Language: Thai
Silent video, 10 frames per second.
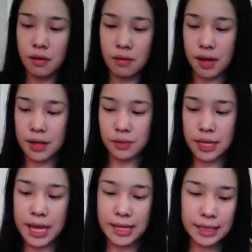ขออนุ
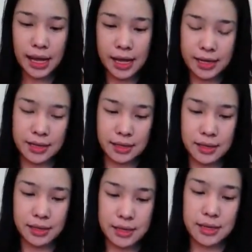ญาตค่ะ
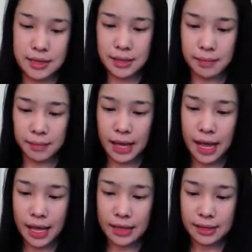ทำ
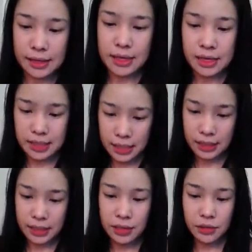การเขีย
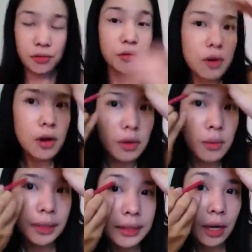นคิ้ว
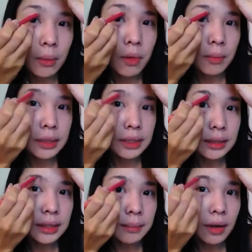วันนี้เอาผมขึ้น
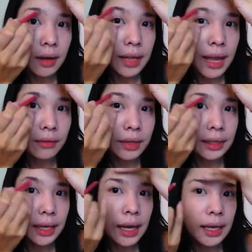เรียบร้อยแล้ว
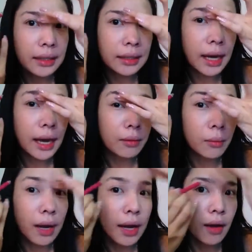นะคะ คาด
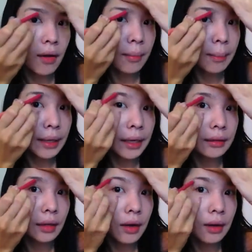ว่าออกไป
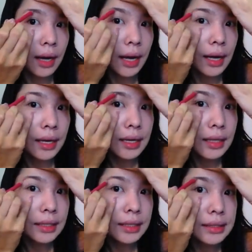ข้างนอกค่ะ
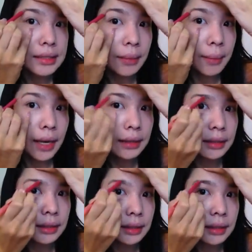อีกสักพัก
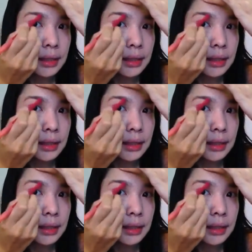หนึ่ง